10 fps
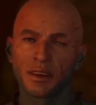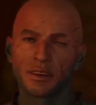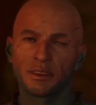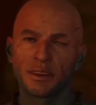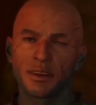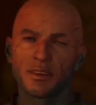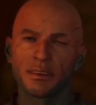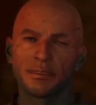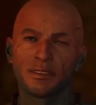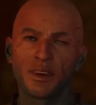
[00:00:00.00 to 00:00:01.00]
Anhänger sind
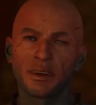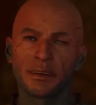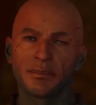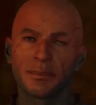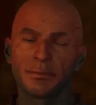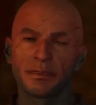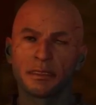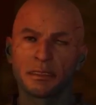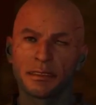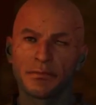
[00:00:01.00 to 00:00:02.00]
bekannt als der Orden des
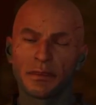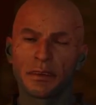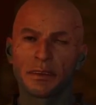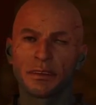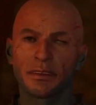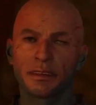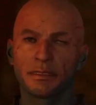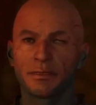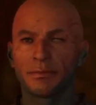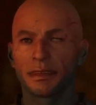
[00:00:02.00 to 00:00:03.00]

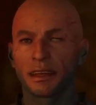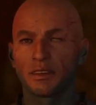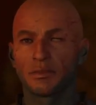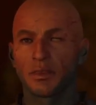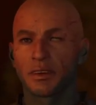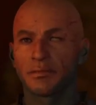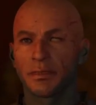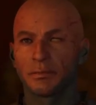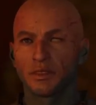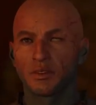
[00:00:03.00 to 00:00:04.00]
Bauernritters. Daraus entstand
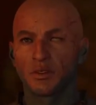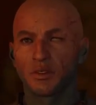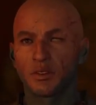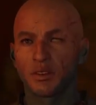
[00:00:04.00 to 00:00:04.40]
diese Rebellion.